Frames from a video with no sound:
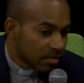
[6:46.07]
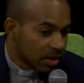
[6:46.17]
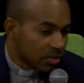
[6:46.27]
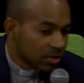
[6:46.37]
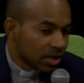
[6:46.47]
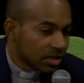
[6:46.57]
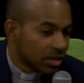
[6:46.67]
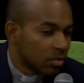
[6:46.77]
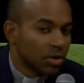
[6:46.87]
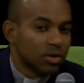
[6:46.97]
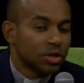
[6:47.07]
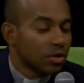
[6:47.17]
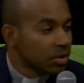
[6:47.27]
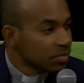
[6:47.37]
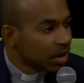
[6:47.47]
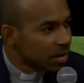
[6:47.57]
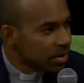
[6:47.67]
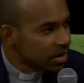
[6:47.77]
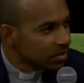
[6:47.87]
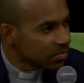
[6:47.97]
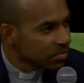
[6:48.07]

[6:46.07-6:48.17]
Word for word: preguntarse, bueno, esto no es para mí,